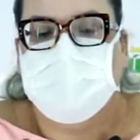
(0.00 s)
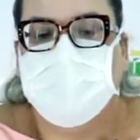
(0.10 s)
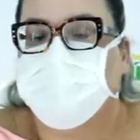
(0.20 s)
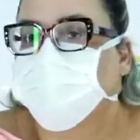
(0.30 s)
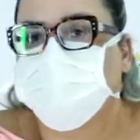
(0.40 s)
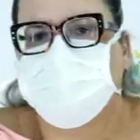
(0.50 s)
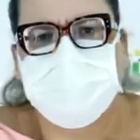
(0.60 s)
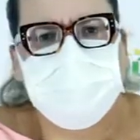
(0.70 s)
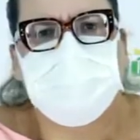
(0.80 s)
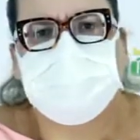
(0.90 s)
inclusive
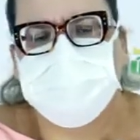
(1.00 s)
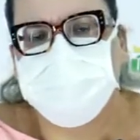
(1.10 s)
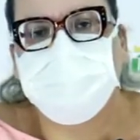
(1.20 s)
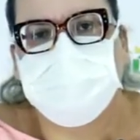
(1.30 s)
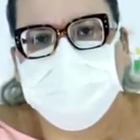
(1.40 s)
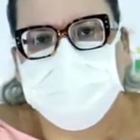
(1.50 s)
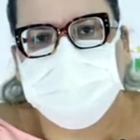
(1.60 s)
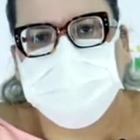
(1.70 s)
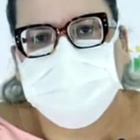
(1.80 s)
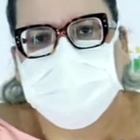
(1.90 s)
de outras
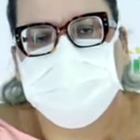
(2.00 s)
doenças,